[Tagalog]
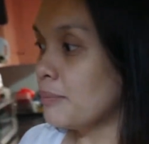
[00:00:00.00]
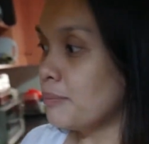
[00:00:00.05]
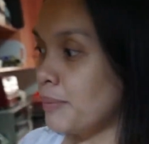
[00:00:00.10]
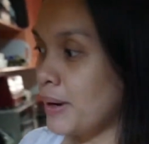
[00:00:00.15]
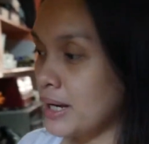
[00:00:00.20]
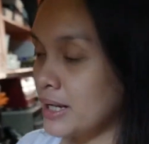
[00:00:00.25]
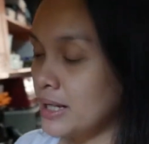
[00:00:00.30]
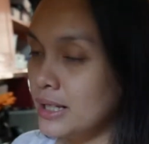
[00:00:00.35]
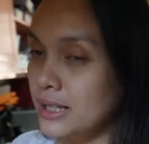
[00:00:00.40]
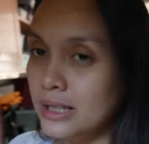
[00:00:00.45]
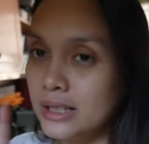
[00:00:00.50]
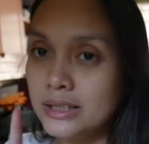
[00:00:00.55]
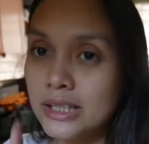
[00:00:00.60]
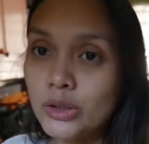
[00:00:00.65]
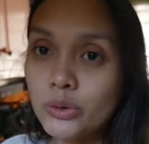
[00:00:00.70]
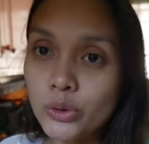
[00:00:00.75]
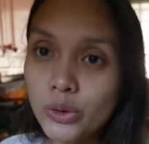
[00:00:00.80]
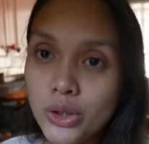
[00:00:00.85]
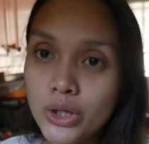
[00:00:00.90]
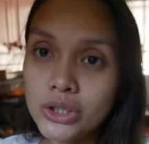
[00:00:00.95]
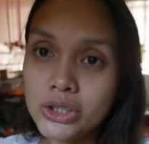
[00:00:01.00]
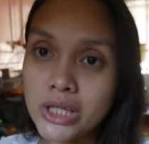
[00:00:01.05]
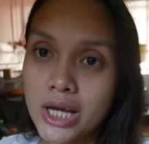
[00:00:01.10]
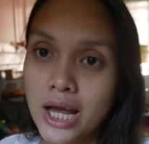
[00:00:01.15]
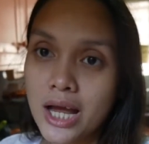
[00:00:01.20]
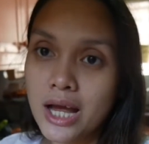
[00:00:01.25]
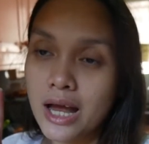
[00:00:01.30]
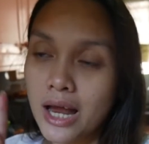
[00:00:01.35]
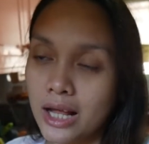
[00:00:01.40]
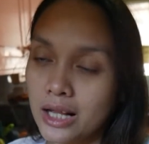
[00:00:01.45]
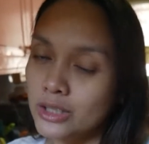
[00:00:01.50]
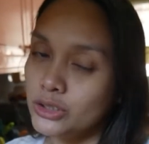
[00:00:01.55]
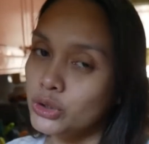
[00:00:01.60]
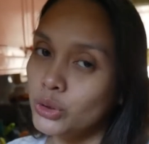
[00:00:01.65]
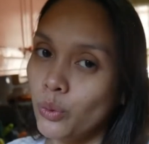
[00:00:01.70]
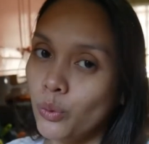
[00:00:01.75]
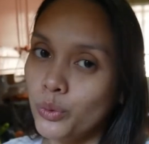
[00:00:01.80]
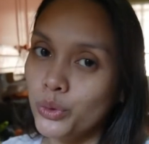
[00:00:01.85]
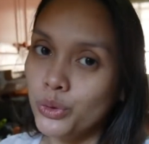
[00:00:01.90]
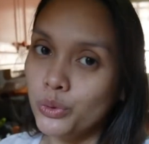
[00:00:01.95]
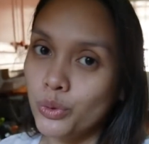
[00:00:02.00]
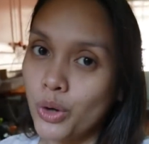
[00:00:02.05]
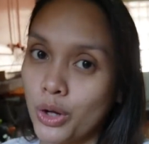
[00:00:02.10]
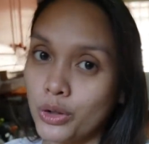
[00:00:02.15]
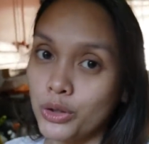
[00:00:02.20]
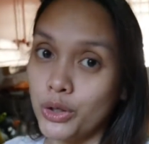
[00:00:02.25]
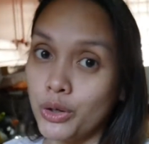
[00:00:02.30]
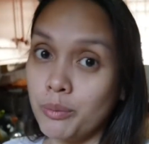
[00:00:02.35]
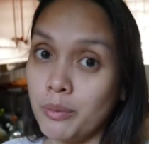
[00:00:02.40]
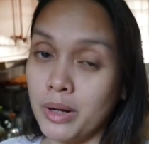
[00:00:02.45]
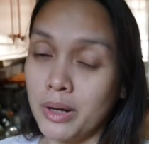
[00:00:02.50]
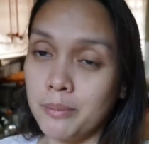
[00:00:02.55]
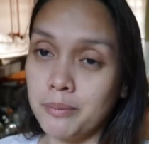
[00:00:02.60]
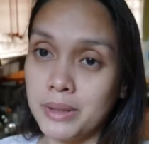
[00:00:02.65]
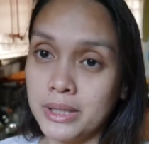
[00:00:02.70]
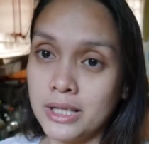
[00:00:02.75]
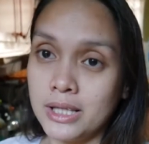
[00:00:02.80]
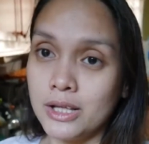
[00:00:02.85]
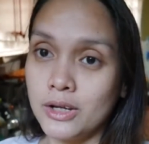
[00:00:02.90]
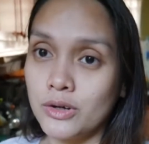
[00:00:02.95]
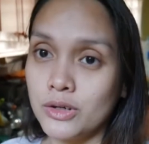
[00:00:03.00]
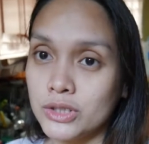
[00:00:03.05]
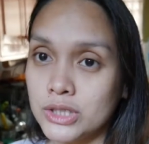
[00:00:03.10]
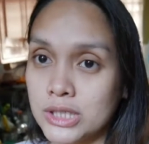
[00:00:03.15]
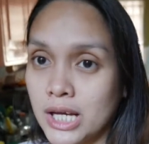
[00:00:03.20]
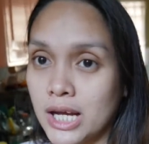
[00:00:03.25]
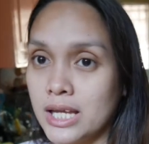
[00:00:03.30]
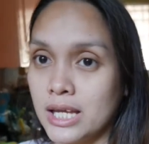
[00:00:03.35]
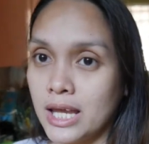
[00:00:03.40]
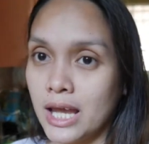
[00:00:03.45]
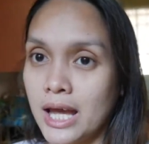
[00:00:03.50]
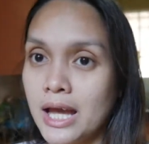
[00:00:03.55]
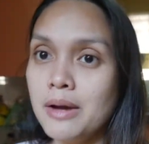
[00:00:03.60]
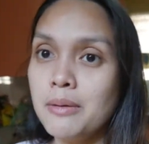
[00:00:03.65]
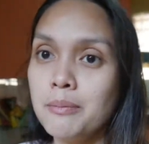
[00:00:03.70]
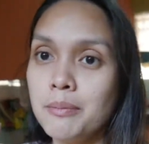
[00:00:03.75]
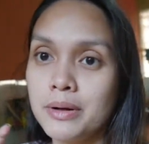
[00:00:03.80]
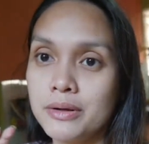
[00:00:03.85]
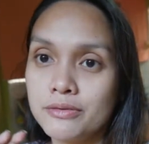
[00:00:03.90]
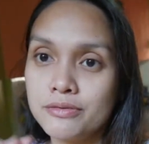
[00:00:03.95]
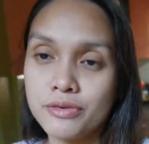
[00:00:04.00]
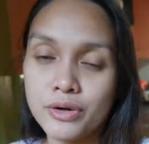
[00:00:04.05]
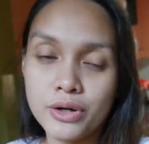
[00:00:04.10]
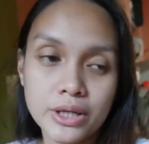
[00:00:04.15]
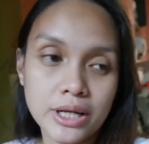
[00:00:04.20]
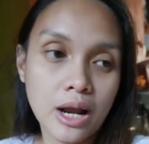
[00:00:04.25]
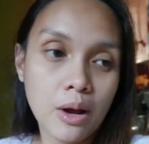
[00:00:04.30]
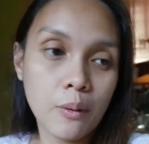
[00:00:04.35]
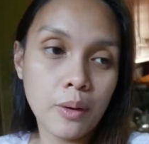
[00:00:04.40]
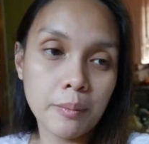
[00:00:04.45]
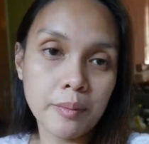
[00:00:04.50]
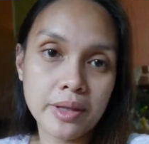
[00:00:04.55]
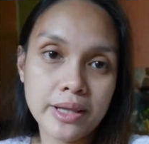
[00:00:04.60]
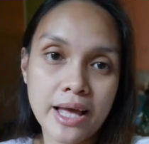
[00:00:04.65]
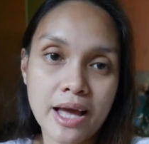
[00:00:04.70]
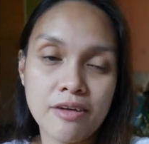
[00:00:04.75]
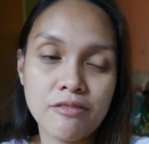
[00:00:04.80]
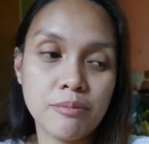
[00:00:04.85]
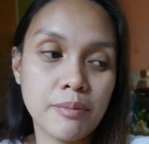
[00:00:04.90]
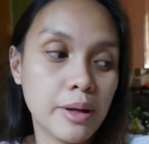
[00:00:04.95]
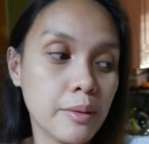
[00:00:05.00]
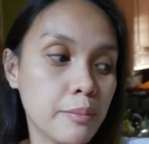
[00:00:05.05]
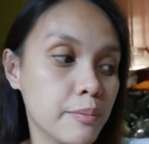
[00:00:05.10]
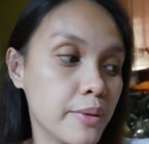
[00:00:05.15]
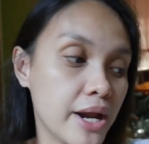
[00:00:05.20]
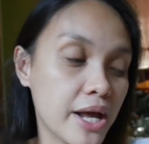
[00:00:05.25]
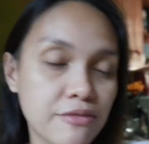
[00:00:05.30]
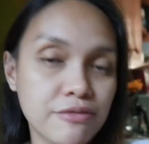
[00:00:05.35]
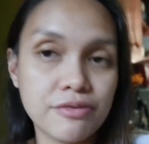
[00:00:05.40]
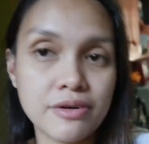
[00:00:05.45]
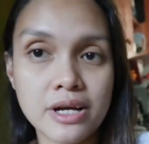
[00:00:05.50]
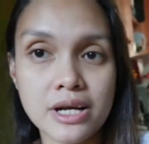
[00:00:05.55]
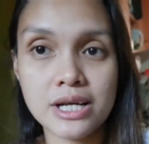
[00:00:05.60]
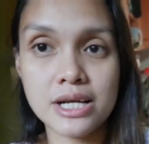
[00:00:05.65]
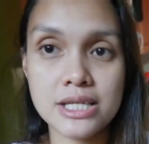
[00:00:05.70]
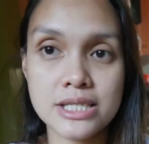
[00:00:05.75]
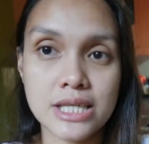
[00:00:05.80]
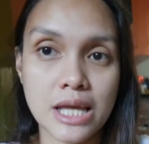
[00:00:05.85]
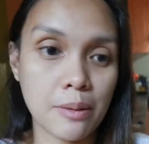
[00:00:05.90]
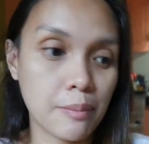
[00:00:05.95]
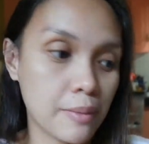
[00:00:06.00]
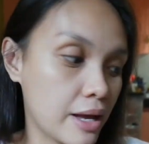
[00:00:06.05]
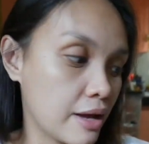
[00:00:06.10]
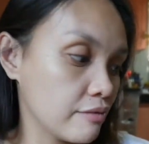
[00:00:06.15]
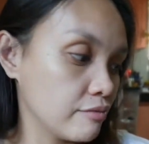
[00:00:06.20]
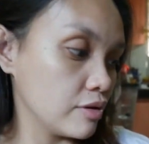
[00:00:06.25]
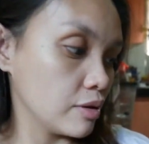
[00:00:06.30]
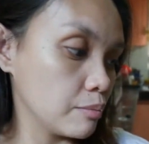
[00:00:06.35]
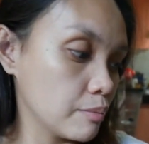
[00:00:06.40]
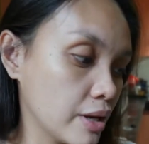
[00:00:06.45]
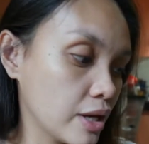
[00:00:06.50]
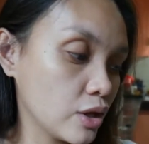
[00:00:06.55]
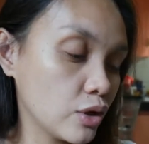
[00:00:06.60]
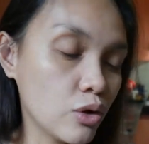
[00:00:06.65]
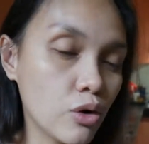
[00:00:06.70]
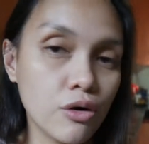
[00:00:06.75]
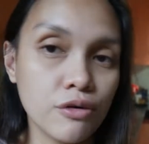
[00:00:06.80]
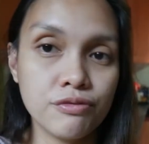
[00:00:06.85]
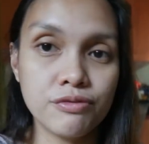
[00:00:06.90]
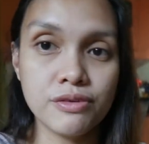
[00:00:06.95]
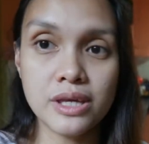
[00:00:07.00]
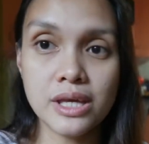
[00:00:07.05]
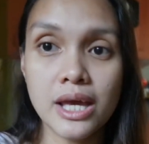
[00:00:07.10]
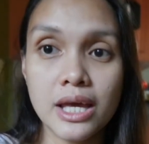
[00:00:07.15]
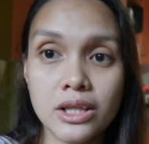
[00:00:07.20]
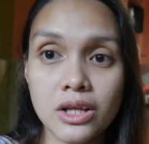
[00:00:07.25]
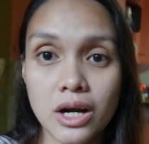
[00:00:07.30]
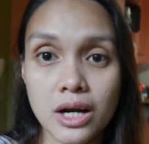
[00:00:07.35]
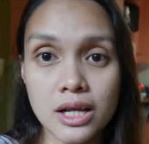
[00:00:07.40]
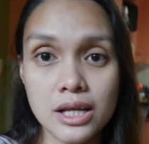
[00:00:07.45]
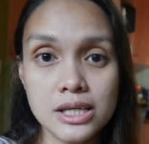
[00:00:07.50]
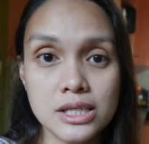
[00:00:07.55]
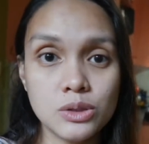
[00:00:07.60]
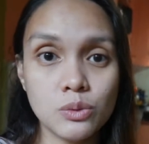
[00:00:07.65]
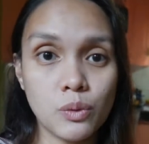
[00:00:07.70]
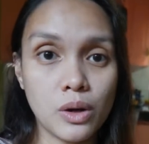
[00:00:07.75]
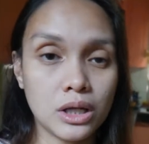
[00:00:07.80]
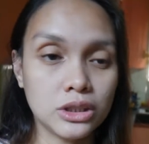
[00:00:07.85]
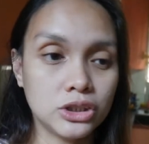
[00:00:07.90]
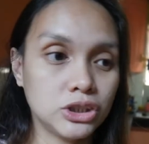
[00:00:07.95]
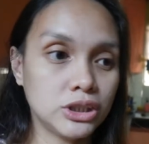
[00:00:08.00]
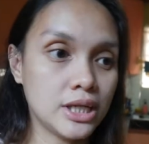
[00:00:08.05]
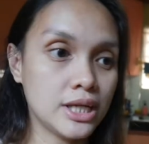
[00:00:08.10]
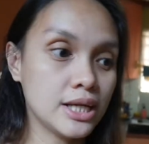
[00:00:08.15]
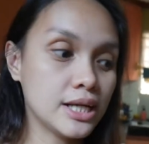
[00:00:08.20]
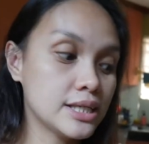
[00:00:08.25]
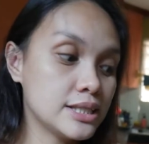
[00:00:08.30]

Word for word: Pag natuloy siya, I'll show you kung ano yung mga binili ko sa kanya. But for now, I'm gonna have my breakfast, I'm having my coffee, and Ark is watching